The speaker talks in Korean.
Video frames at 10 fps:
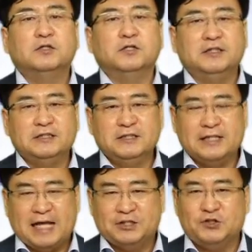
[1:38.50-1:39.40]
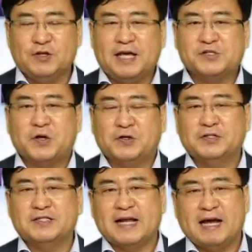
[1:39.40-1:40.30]
은은한 중에서
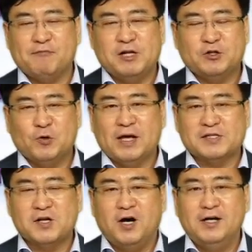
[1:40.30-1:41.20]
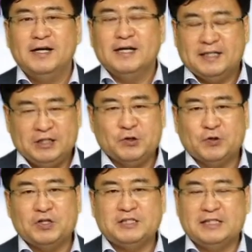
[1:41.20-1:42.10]
그 사람을 통해서
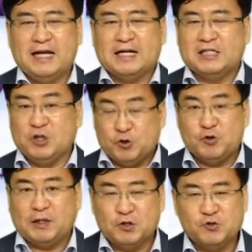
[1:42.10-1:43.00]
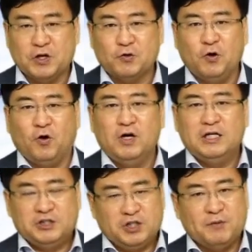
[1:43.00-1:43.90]
기독교 신앙을 전수받을 수 있고
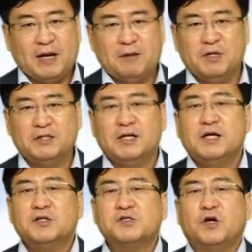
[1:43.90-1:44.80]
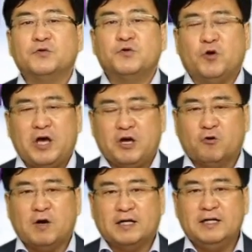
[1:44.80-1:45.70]
쉽게 말하면 선교의
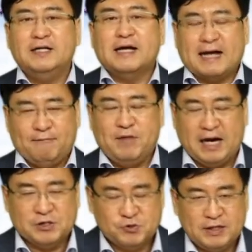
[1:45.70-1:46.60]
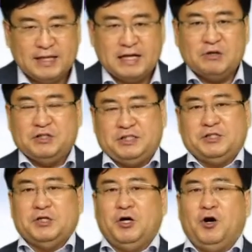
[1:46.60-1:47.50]
역할을 감당할 수 있다는
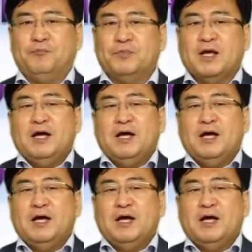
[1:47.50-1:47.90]
것이죠.